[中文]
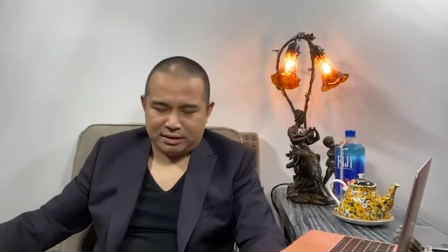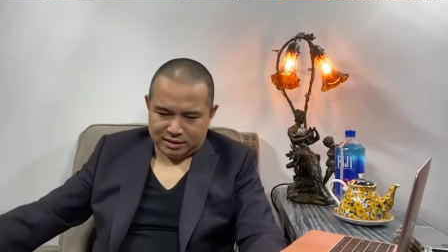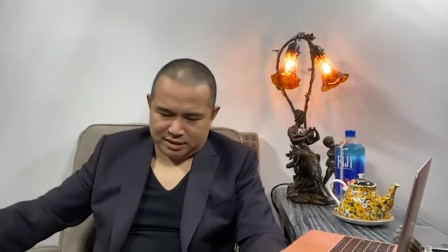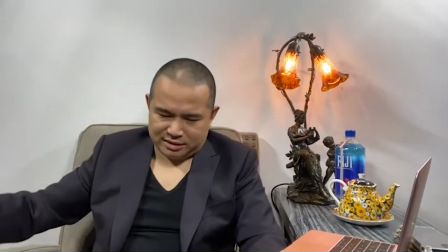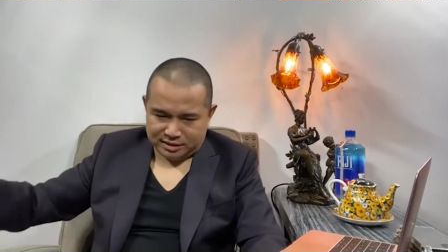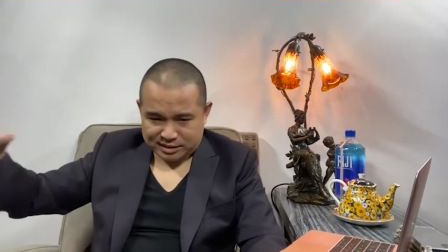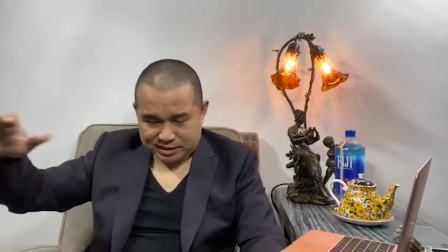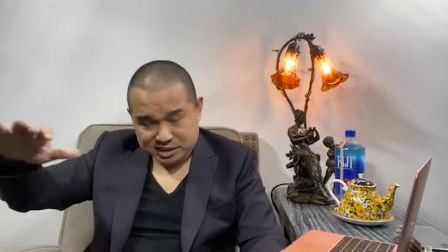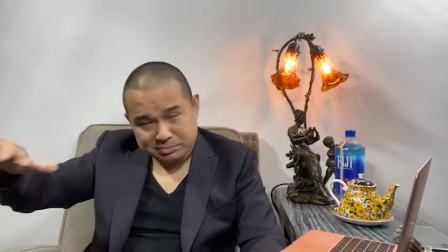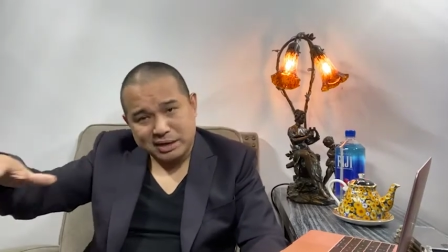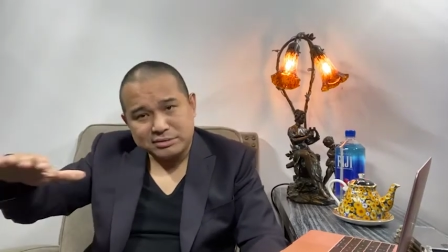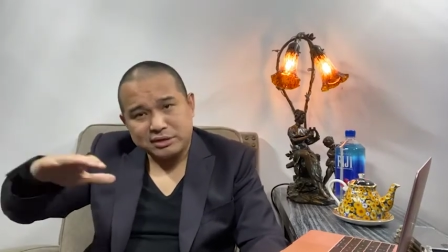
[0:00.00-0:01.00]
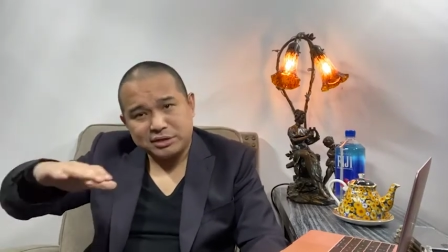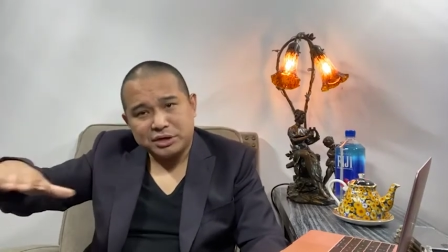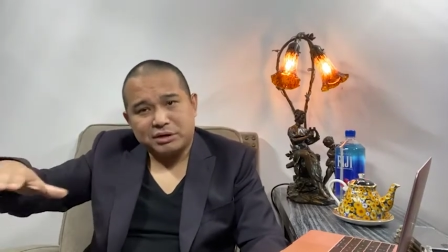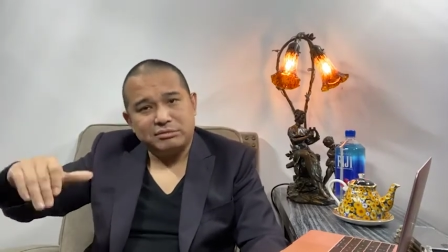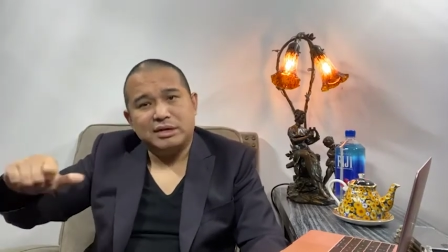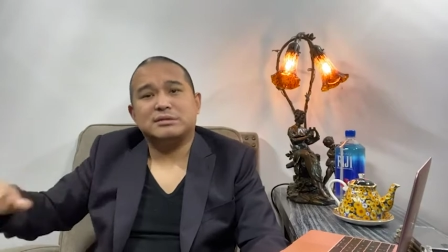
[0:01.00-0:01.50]
啊，一个七八岁的
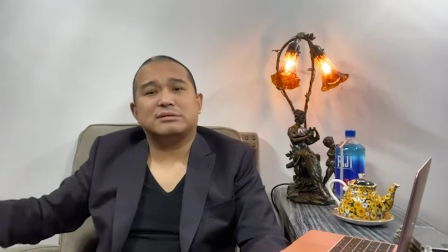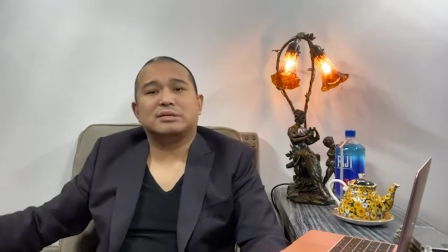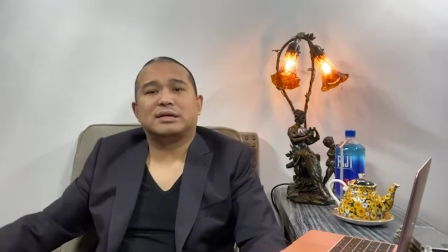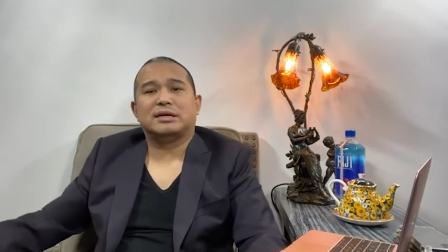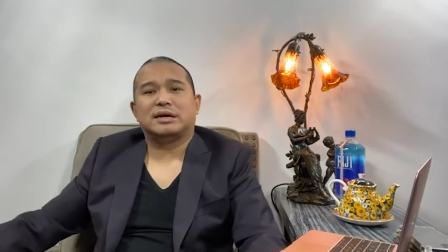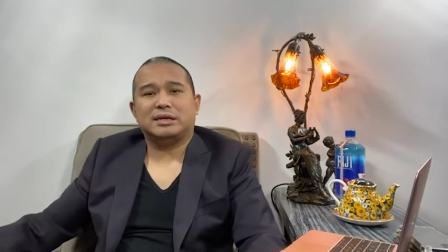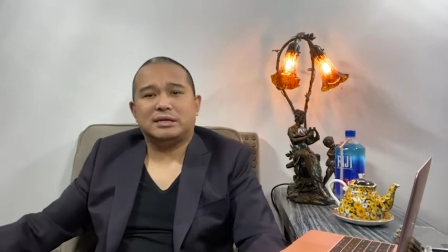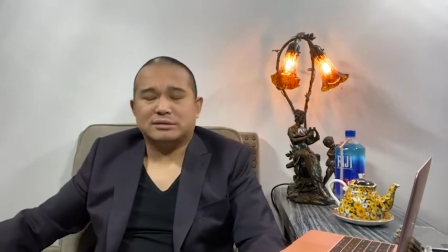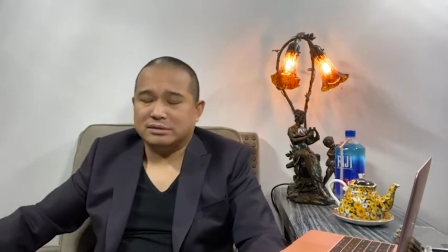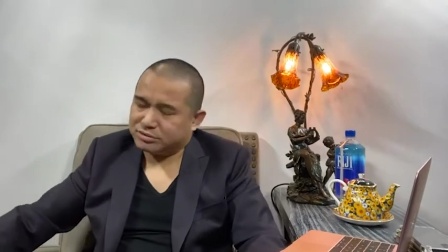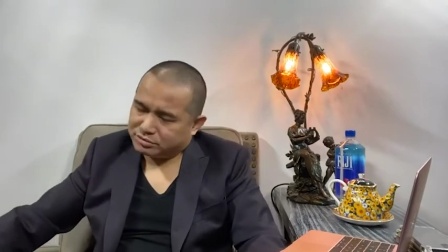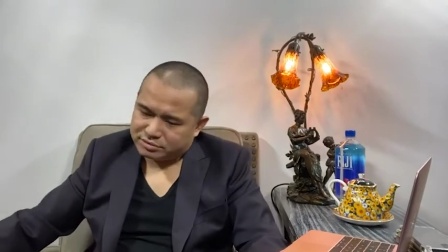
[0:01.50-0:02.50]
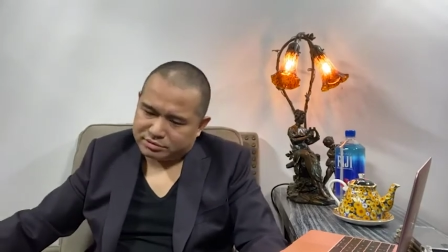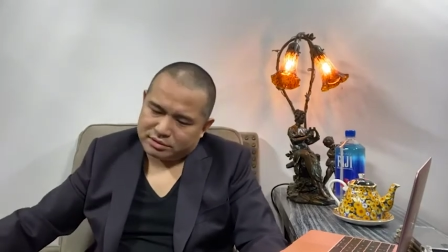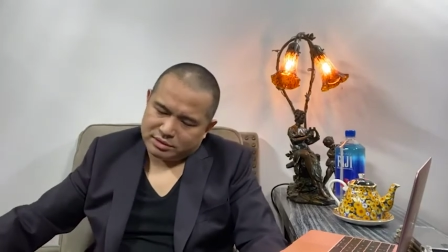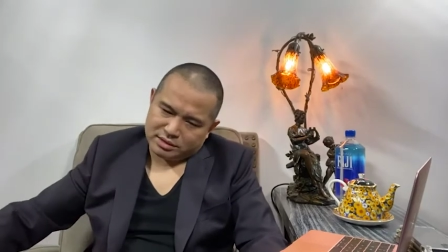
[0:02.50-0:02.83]
小姑娘走进来，哎，她说叔叔